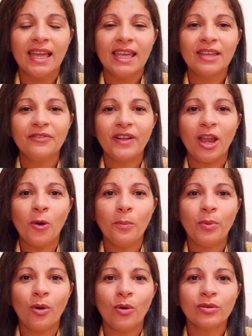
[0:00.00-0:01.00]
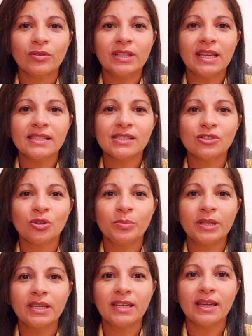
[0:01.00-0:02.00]
e falar um pouco né,
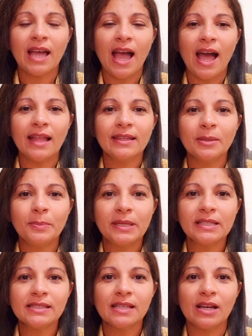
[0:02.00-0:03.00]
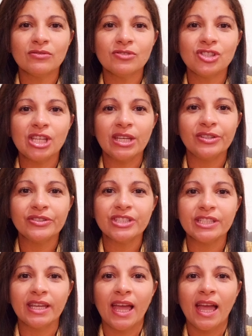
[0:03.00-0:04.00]
sobre a depressão,
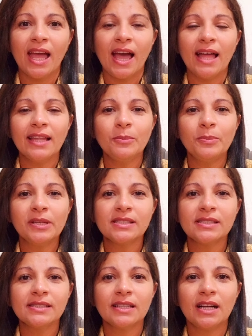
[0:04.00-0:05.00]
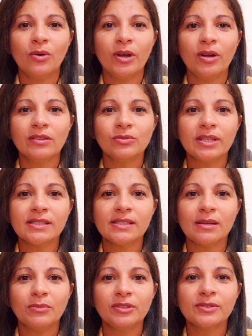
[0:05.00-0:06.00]
gente. A depressão é uma
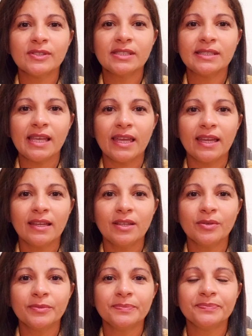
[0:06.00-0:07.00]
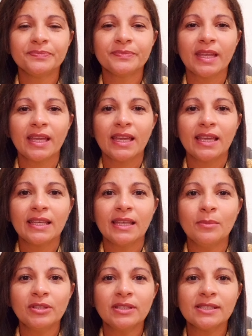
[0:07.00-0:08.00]
doença muito séria
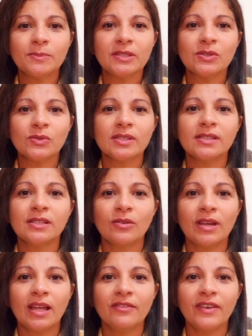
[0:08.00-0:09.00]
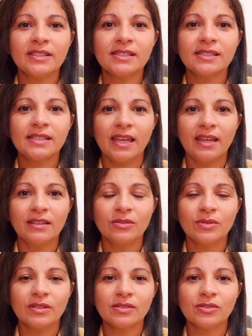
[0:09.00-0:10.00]
que muitas pessoas não levam a
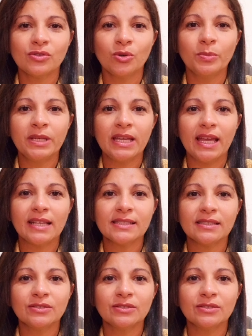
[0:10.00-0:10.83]
sério sobre essa